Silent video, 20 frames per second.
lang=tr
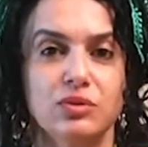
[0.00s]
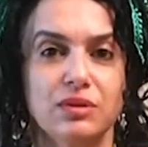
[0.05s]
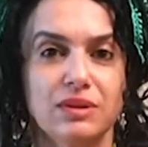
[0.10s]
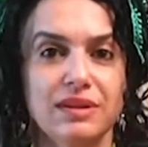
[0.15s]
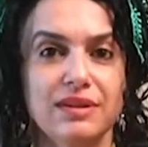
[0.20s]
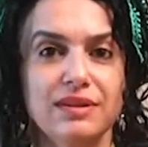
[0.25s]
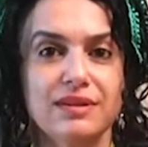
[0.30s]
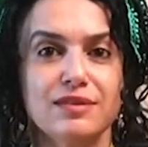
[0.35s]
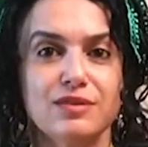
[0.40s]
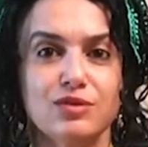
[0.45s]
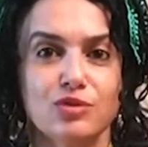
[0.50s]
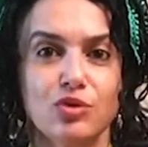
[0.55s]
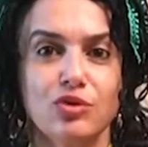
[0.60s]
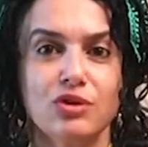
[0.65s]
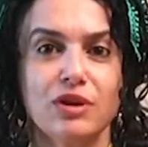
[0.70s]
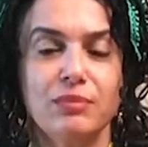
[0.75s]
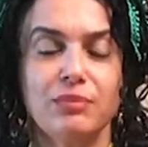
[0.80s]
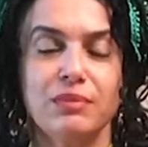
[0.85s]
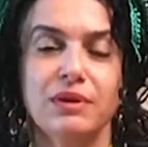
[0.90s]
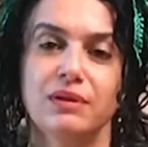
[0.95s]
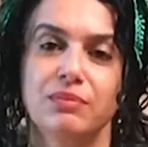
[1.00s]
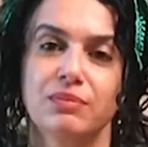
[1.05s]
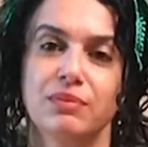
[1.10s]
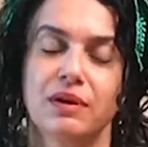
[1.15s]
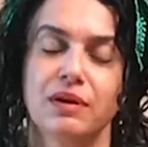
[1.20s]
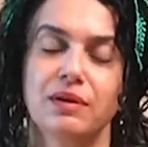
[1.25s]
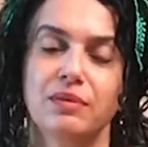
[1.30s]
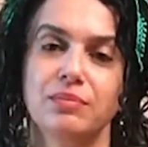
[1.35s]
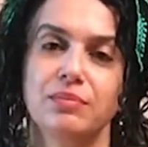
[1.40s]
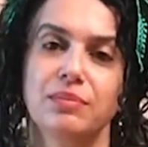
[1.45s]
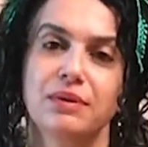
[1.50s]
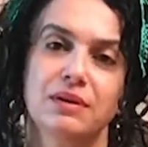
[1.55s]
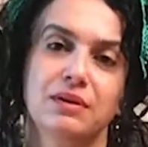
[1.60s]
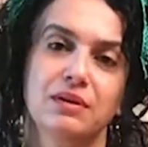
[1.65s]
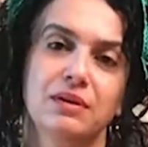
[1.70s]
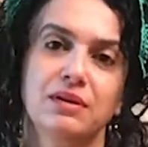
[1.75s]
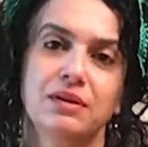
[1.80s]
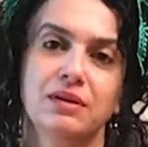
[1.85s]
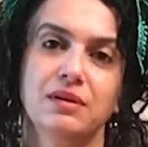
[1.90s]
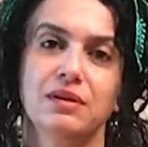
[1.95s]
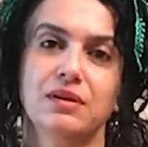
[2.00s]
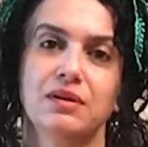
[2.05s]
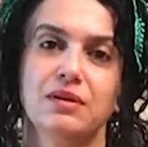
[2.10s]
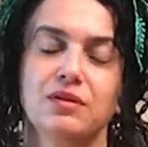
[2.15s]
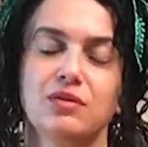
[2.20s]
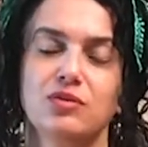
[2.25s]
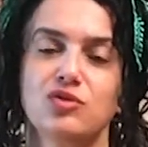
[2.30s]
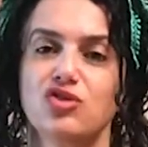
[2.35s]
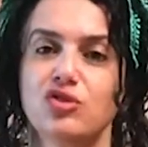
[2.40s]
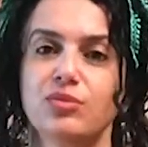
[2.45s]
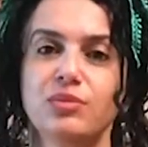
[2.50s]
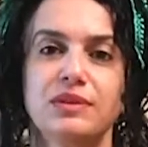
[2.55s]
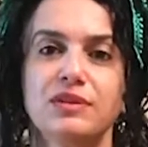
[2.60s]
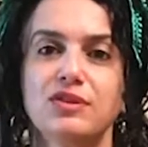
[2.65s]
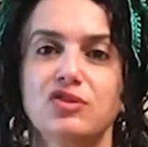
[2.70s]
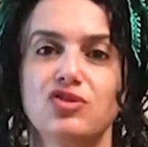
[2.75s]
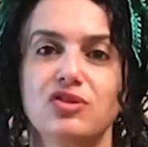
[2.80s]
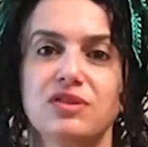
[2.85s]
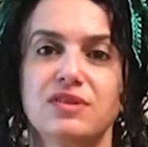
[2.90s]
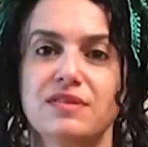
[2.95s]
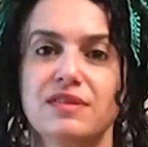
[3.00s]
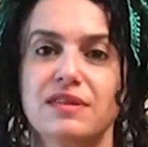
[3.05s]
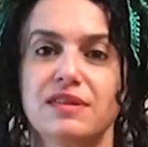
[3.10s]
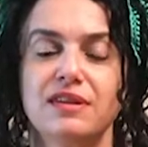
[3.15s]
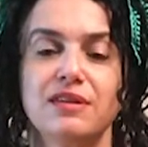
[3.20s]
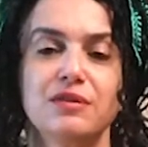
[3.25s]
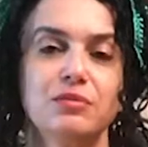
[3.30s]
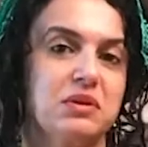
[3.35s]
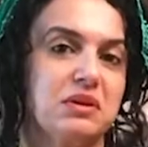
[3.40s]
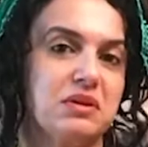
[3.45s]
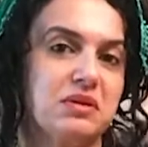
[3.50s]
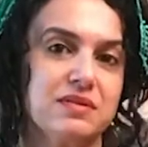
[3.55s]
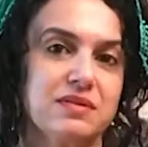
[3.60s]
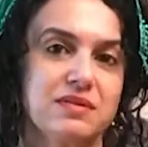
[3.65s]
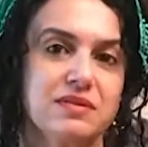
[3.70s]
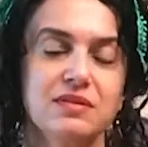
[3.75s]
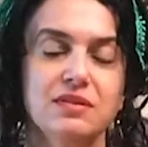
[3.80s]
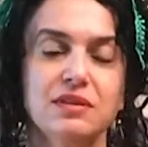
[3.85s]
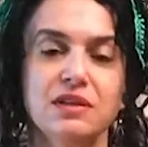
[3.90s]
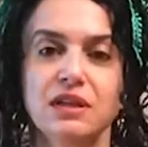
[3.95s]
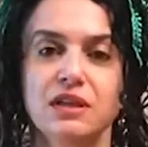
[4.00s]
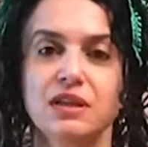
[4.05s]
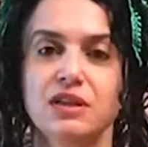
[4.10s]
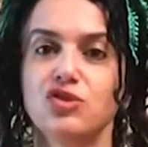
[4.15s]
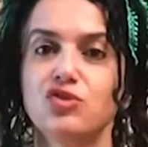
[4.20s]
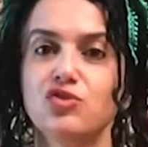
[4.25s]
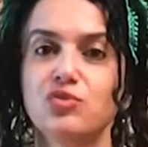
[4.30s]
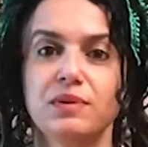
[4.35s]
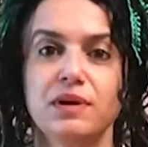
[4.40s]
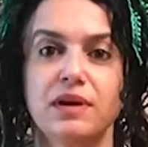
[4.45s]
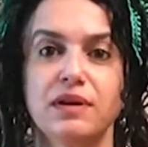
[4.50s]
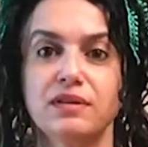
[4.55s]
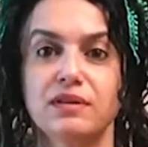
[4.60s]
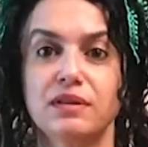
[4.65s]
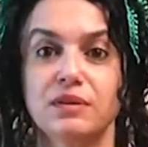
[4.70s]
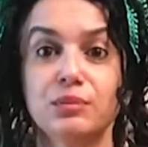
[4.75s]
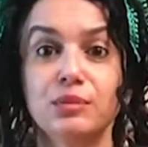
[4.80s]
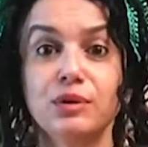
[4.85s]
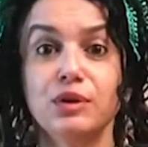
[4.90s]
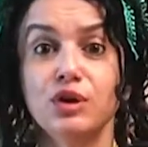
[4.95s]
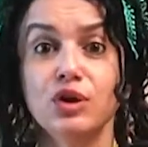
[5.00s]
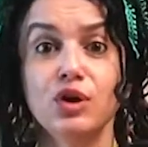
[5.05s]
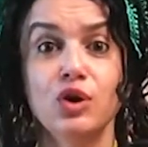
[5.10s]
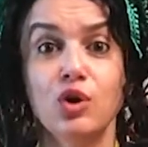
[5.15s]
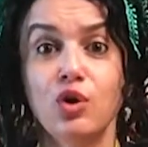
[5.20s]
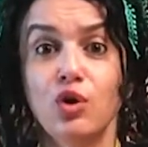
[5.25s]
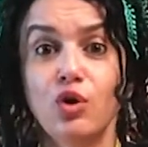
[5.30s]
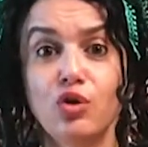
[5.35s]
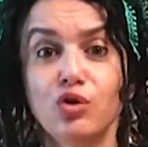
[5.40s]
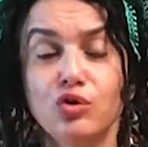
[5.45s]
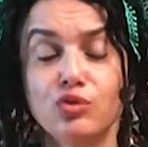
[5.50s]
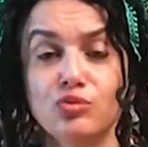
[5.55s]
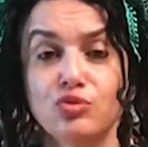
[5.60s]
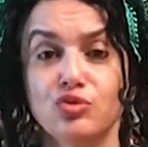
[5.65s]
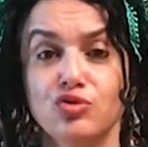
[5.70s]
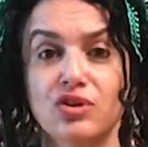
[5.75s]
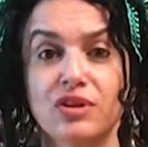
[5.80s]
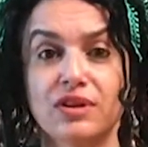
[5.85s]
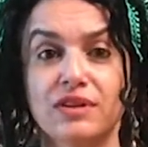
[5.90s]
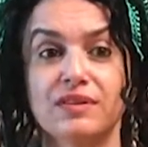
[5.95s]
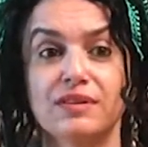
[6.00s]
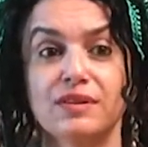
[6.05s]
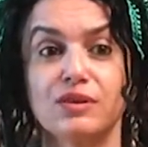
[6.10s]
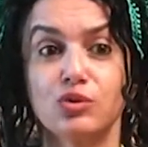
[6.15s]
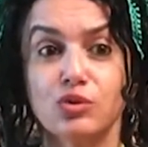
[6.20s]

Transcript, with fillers: İngilizce öğrenme gibi bir e, çabanın içerisine girmenizin hiçbir anlamı olmayacaktır.